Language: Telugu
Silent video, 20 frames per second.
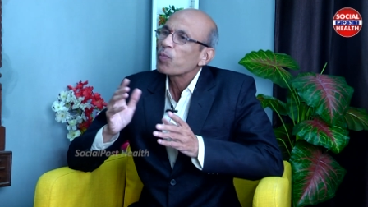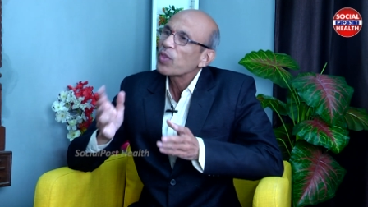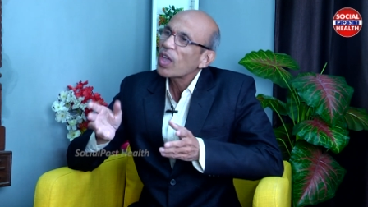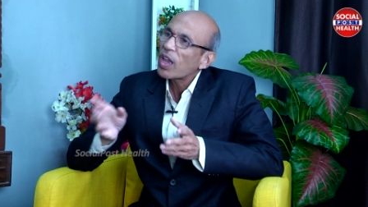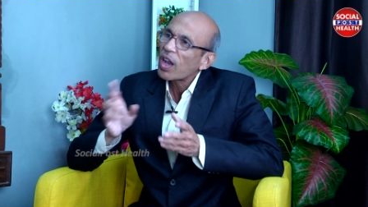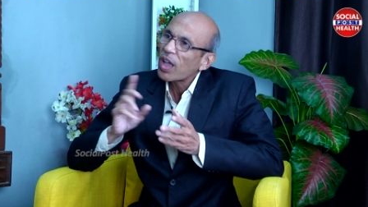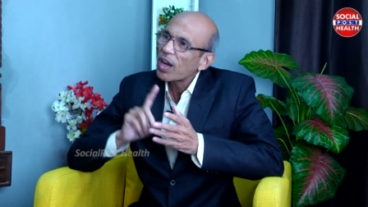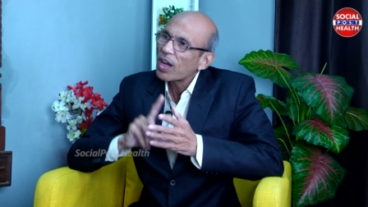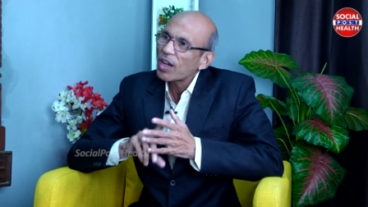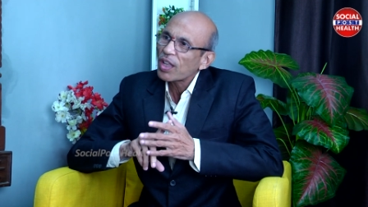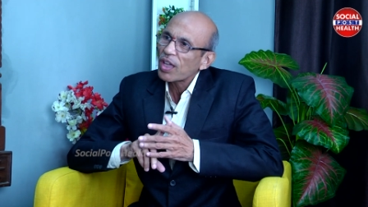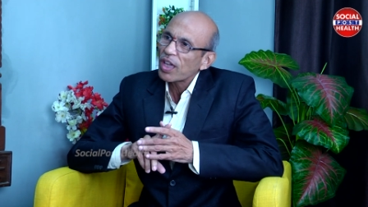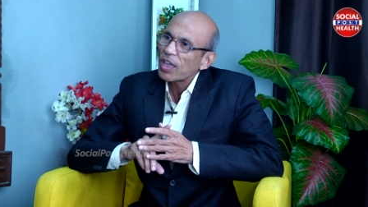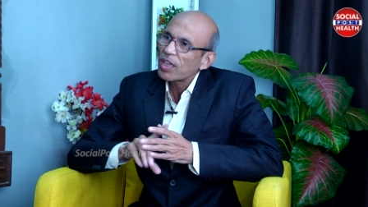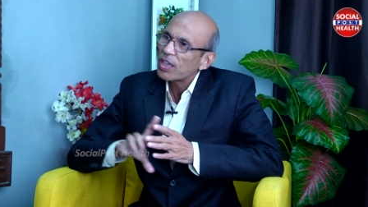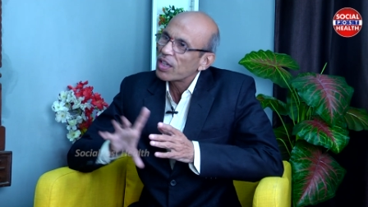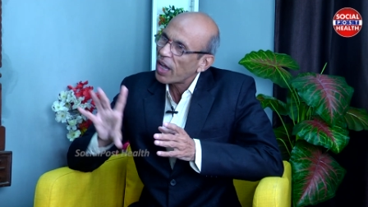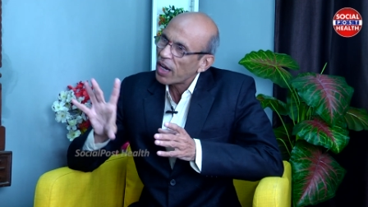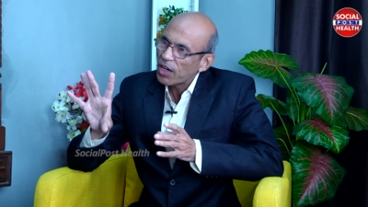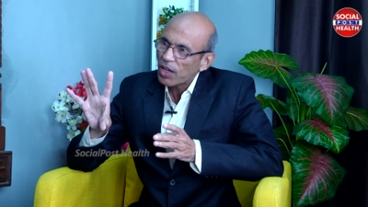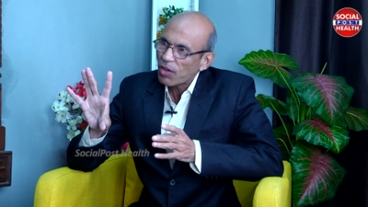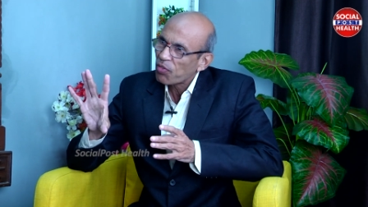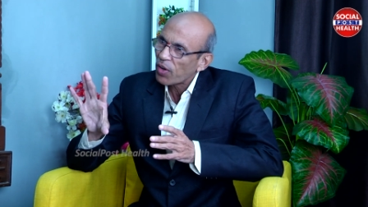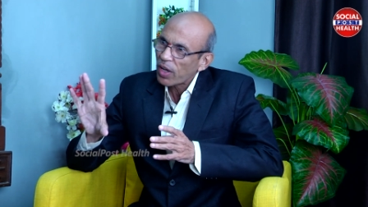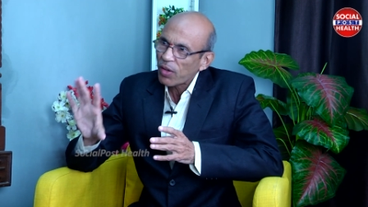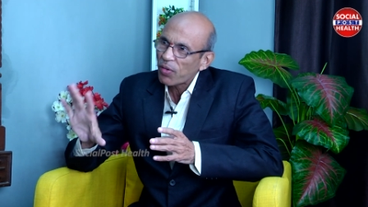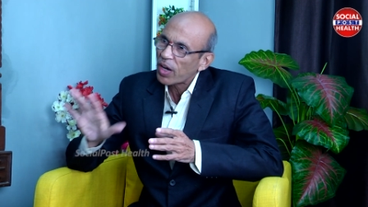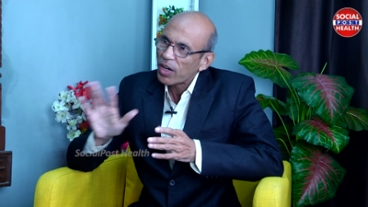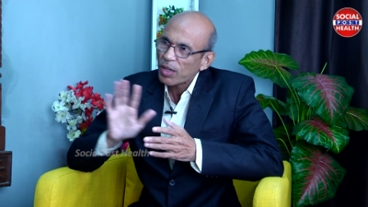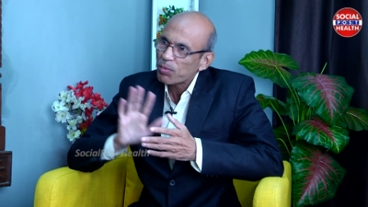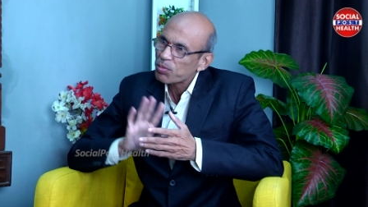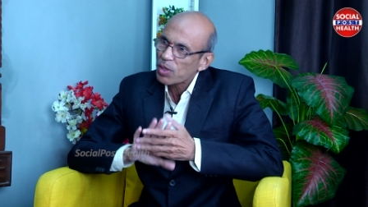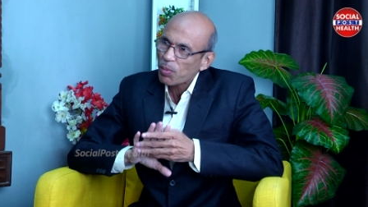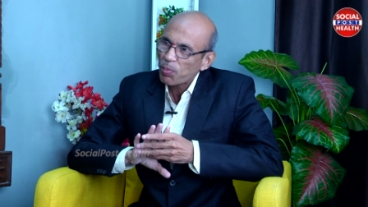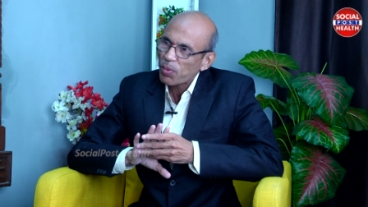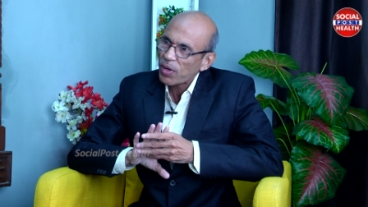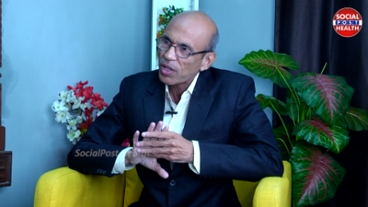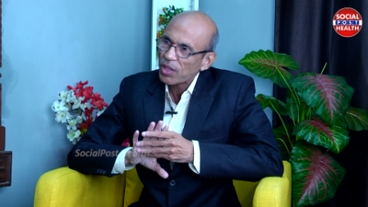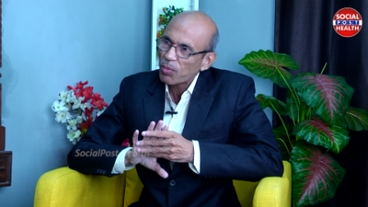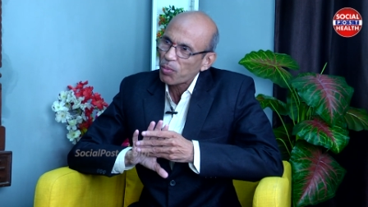ఎలాగంటే ఈ ఐ ఫైవ్ ఐటమ్స్
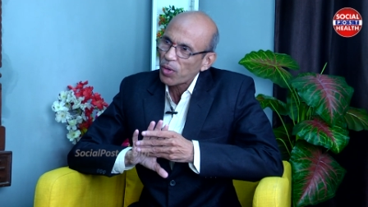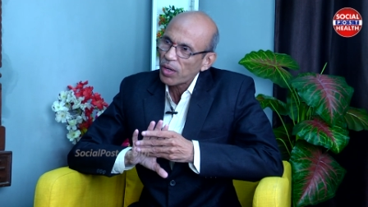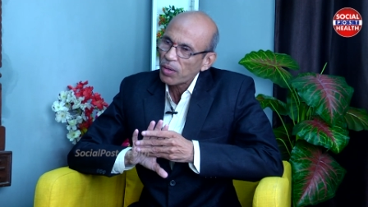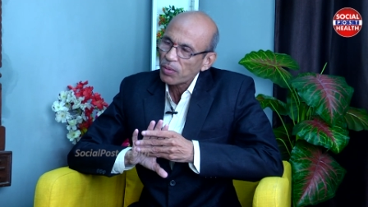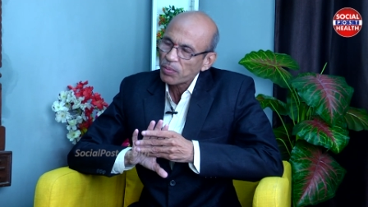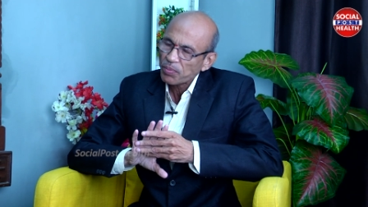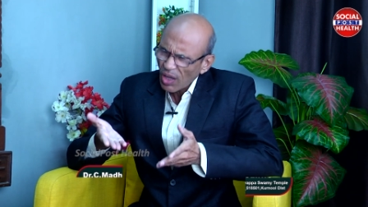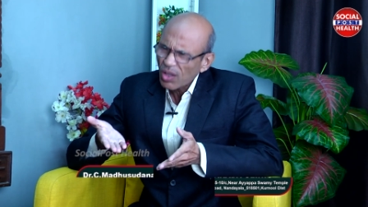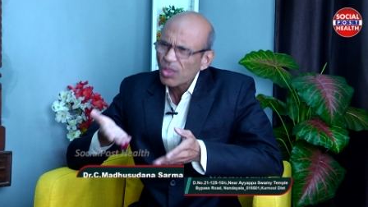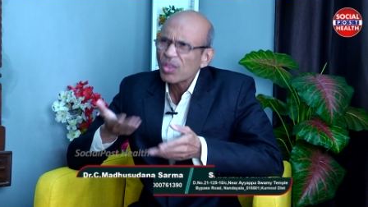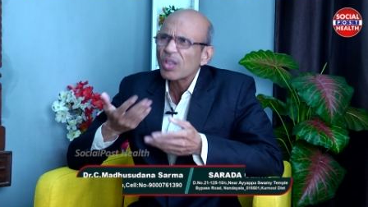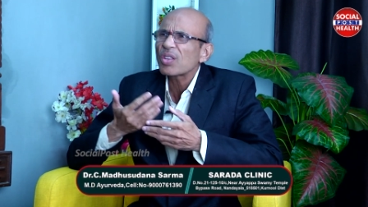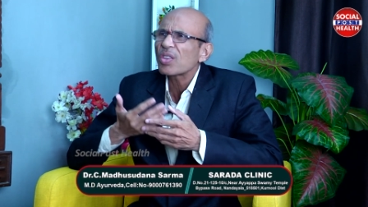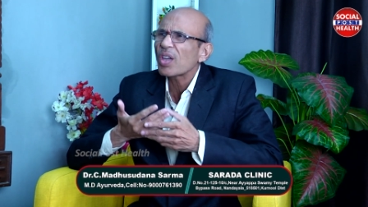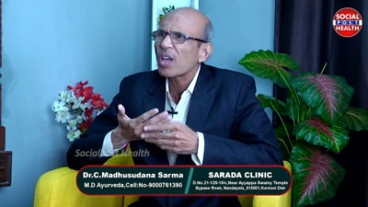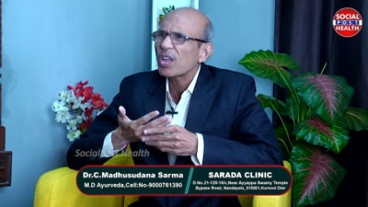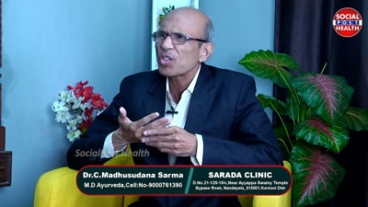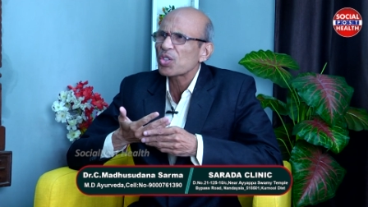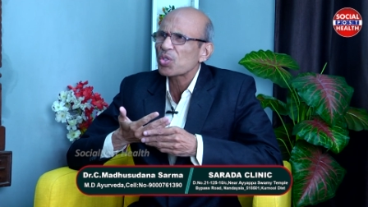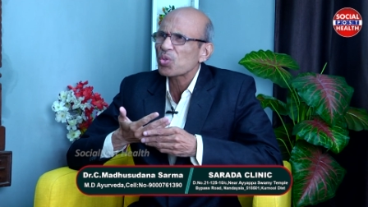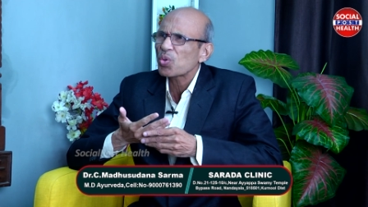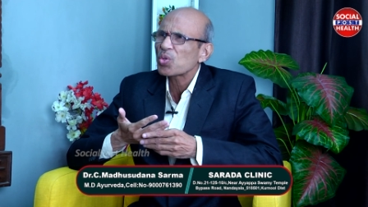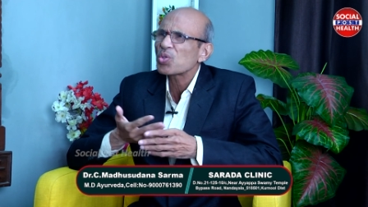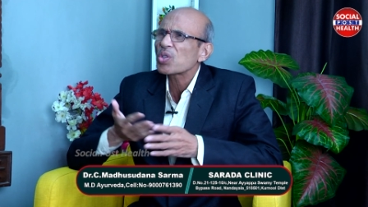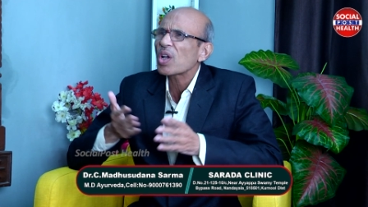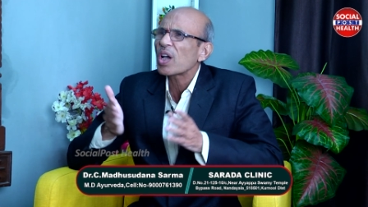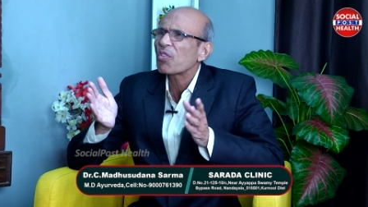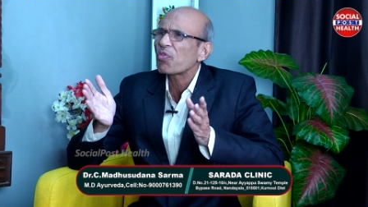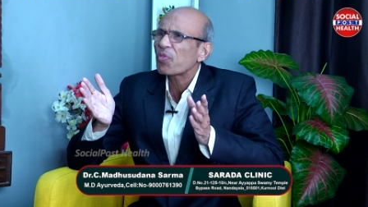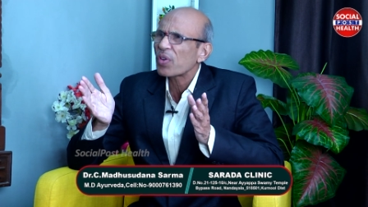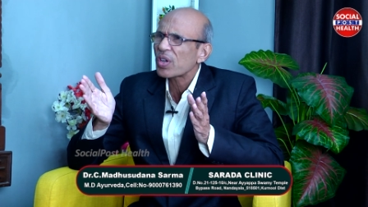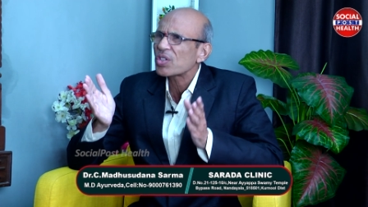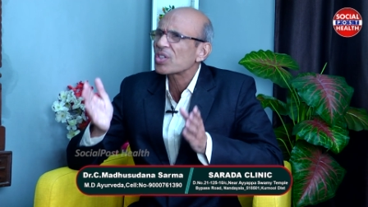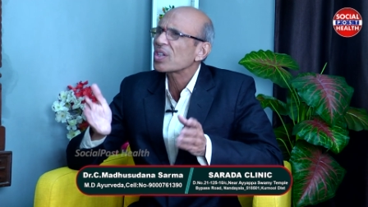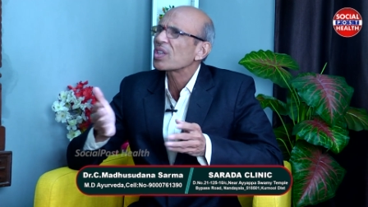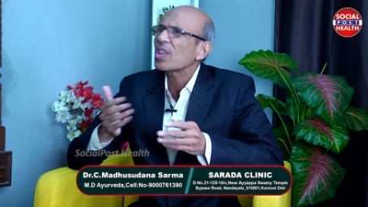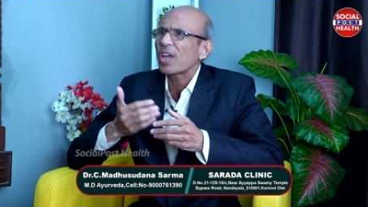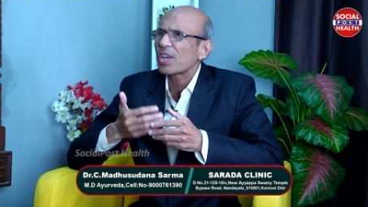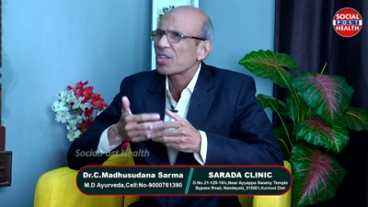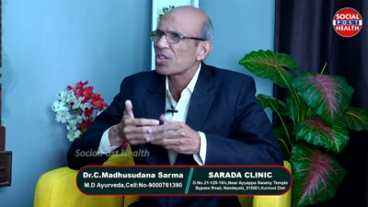చెప్పాను కదమ్మా అందరు తయారు చేసుకోవచ్చు కానీ
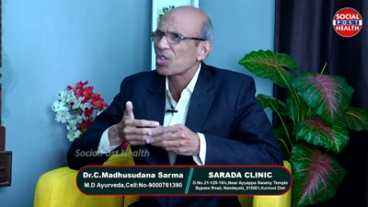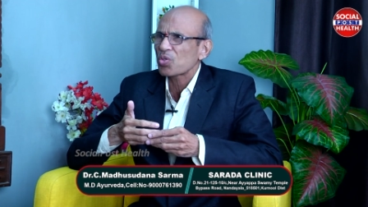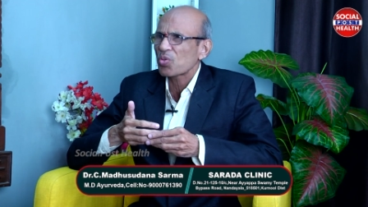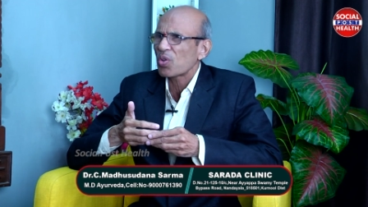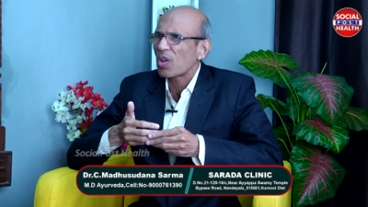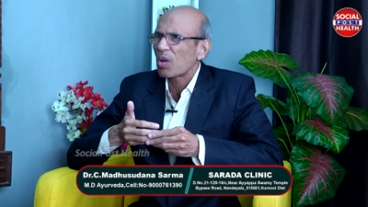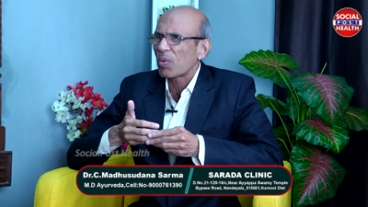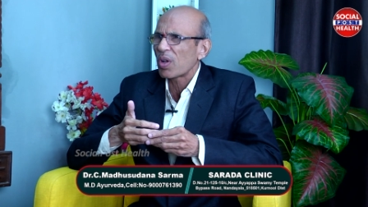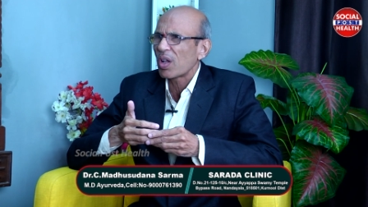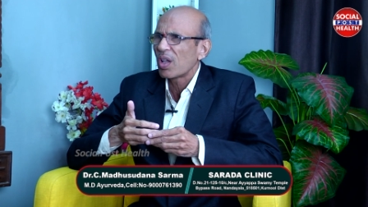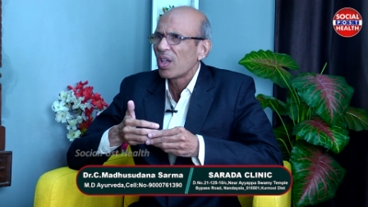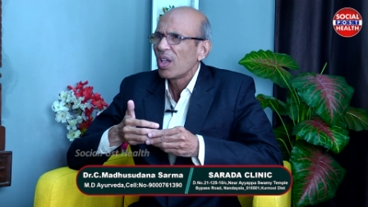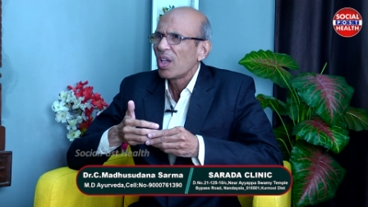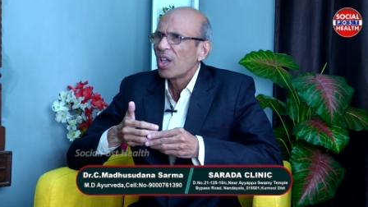ఫ్రెష్గా తయారు చేసుకోవాలమ్మా